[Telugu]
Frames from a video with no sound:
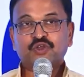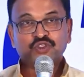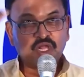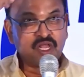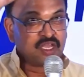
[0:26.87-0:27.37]
ఈ
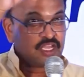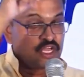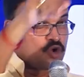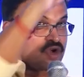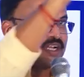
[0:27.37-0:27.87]
రోజు
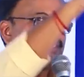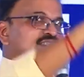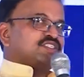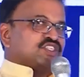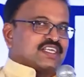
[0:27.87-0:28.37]
ఇంకొక
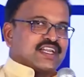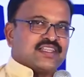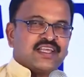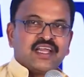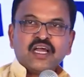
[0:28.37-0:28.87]
రీసెర్చ్
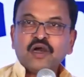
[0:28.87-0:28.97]
జరిగింది